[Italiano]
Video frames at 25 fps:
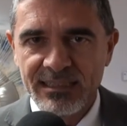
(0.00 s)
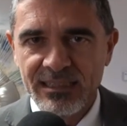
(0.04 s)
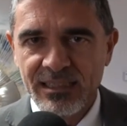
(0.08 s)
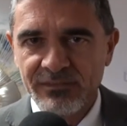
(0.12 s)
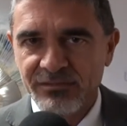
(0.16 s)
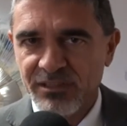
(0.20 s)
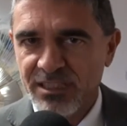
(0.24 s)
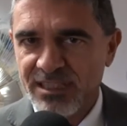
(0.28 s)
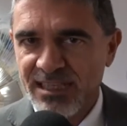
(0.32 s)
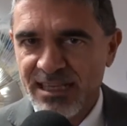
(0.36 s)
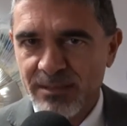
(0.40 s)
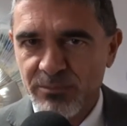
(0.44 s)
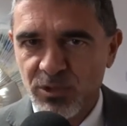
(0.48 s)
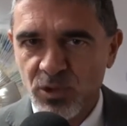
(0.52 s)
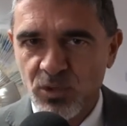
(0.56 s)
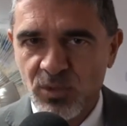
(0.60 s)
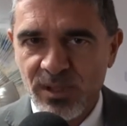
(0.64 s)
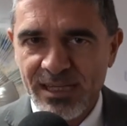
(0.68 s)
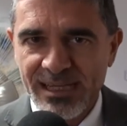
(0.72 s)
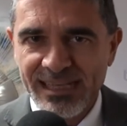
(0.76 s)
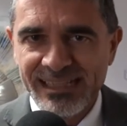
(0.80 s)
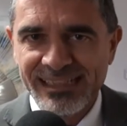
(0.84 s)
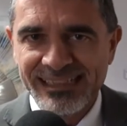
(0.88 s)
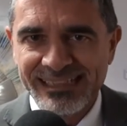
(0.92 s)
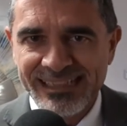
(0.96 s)
definiamo
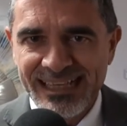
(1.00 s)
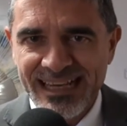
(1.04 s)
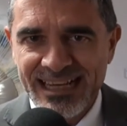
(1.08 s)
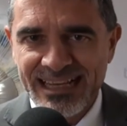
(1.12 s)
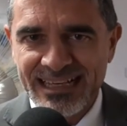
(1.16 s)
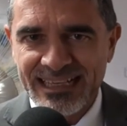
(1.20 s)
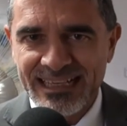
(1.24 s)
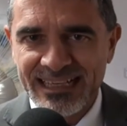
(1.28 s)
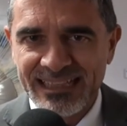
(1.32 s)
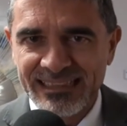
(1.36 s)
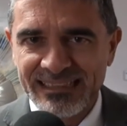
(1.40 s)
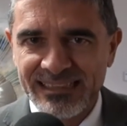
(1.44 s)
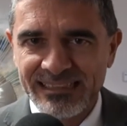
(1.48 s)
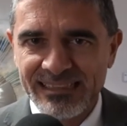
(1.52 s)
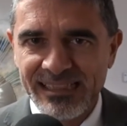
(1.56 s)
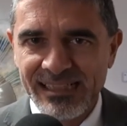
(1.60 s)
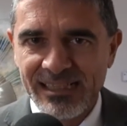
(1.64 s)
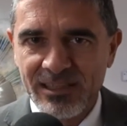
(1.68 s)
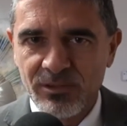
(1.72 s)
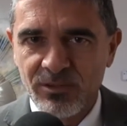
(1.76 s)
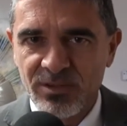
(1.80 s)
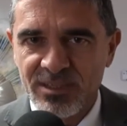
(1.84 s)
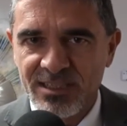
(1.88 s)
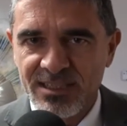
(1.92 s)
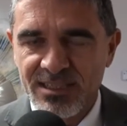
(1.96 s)
qual è il target
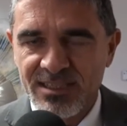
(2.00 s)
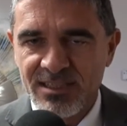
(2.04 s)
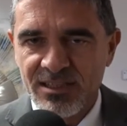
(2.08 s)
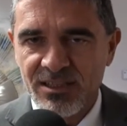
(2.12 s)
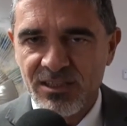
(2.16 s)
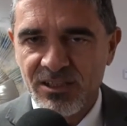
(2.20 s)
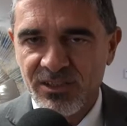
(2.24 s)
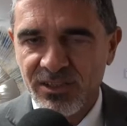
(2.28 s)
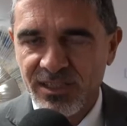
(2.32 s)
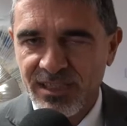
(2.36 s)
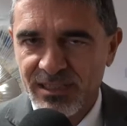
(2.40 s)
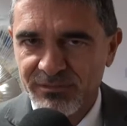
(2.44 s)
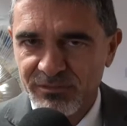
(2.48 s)
dell'acquisizione